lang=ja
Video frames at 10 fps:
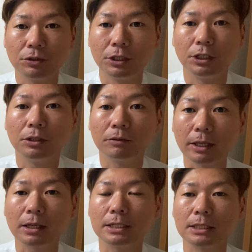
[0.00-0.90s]
売の
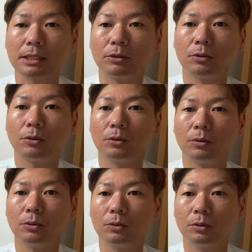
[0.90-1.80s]
ね、会社さんの
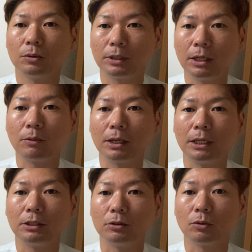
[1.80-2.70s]
お,、ね、お
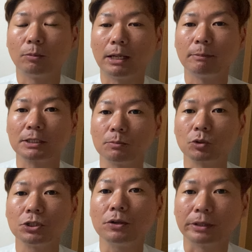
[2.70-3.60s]
金っていうところもありますし、
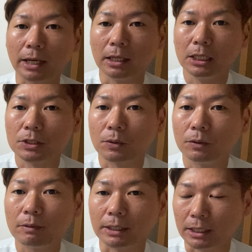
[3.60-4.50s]
もちろんね、そこ
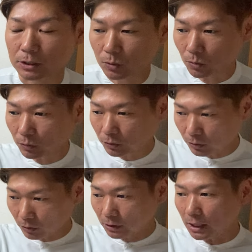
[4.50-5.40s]
にはね、そこ
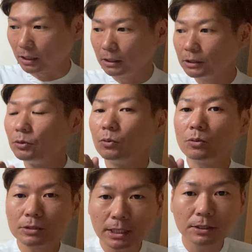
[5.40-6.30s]
が
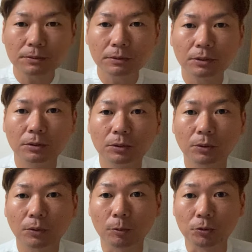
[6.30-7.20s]
納税するっていう
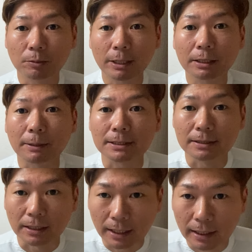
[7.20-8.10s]
ところも含まれてます
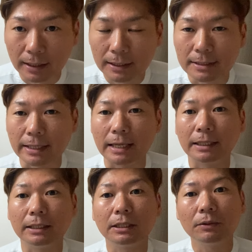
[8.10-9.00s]
んでね、税
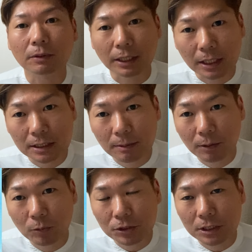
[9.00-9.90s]
金っていうのがね、一
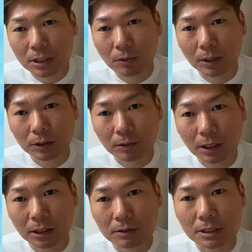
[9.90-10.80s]
番もしかしたらお金取ら
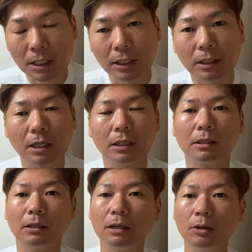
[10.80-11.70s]
れてるんじゃないかなな
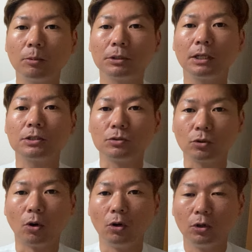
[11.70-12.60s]
んてね、思ったりする
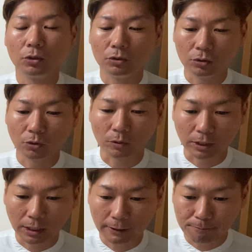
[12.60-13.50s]
というよう
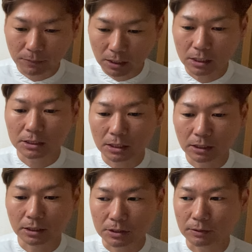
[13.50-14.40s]
なね、感じ
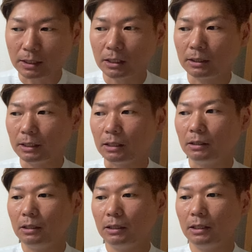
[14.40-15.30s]
なんですよ。だからね、
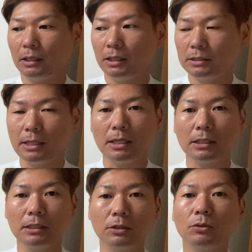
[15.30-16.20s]
えー、税
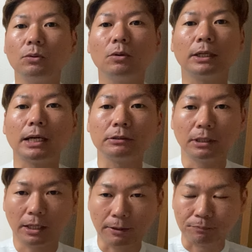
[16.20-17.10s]
金っていうところがなく
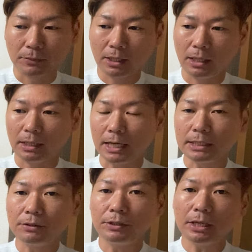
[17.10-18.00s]
てね、えー、会
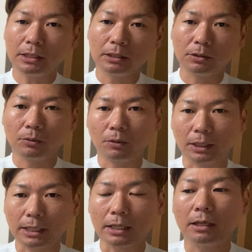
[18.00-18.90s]
社の利益っていうところ
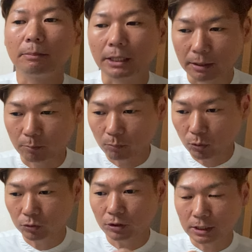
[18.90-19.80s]
がなければね、も
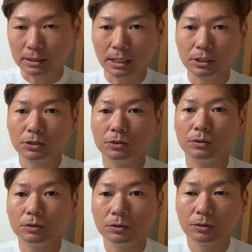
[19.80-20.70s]
うほんとね、最終、
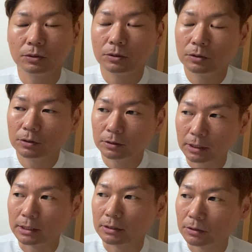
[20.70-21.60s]

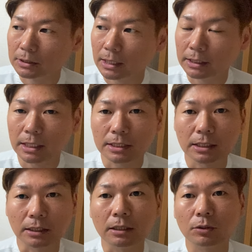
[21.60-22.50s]
ね、その最低
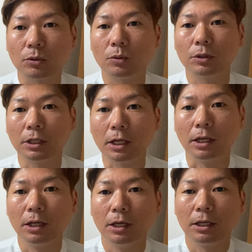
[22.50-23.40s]
賃金っていうところで
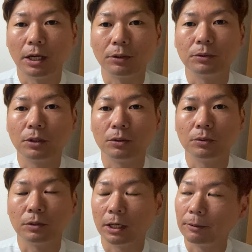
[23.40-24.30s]
ね、やるってい
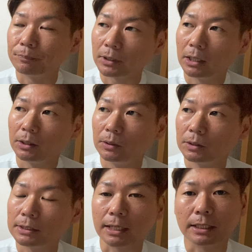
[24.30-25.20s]
うね、あ
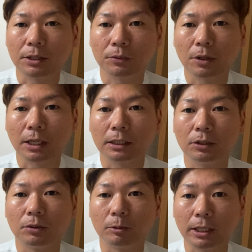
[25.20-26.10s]
の、素敵な世の中っ
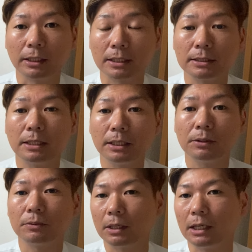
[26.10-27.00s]
ていうのもね、達成でき
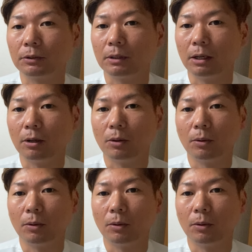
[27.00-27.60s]
るのかなとか